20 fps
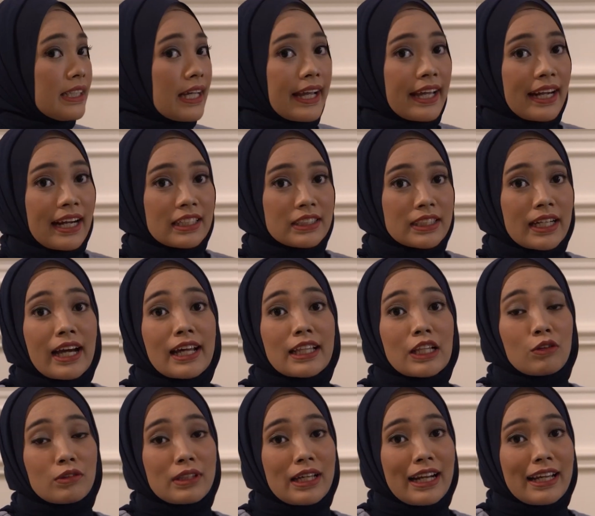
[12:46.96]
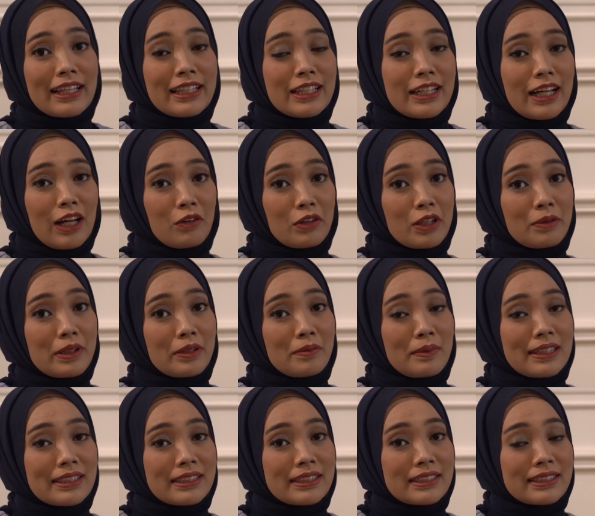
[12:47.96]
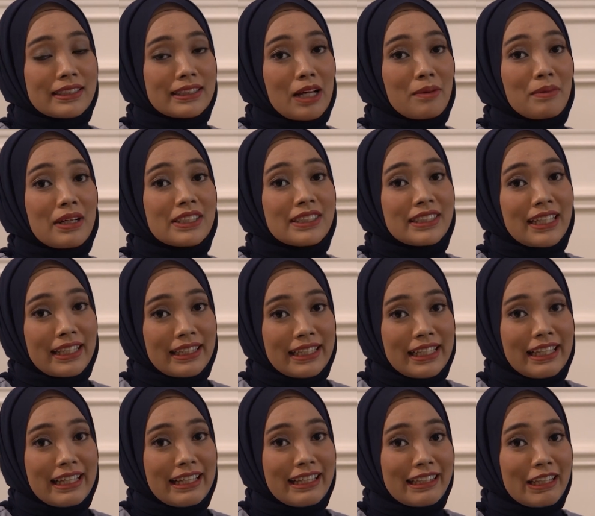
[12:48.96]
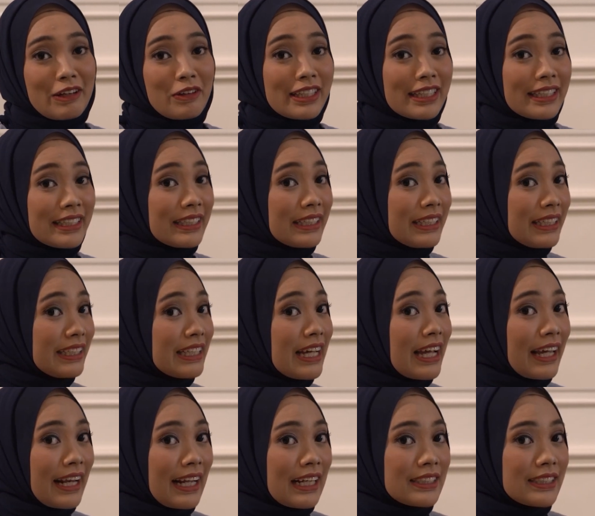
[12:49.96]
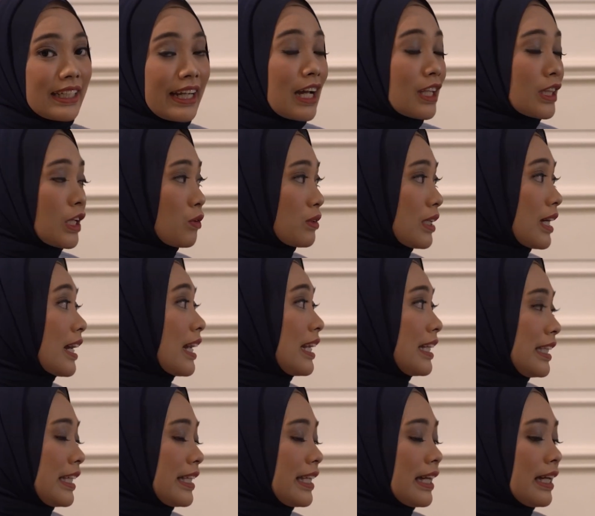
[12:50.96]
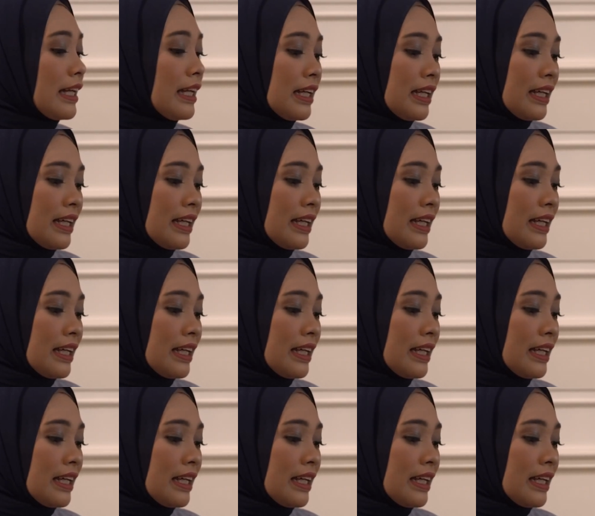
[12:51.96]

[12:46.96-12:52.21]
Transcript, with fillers: di daerah Jakarta Utara nih kalau teman-teman sahabat cantik ingin tahu nih di daerah Jakarta Utara kliniknya.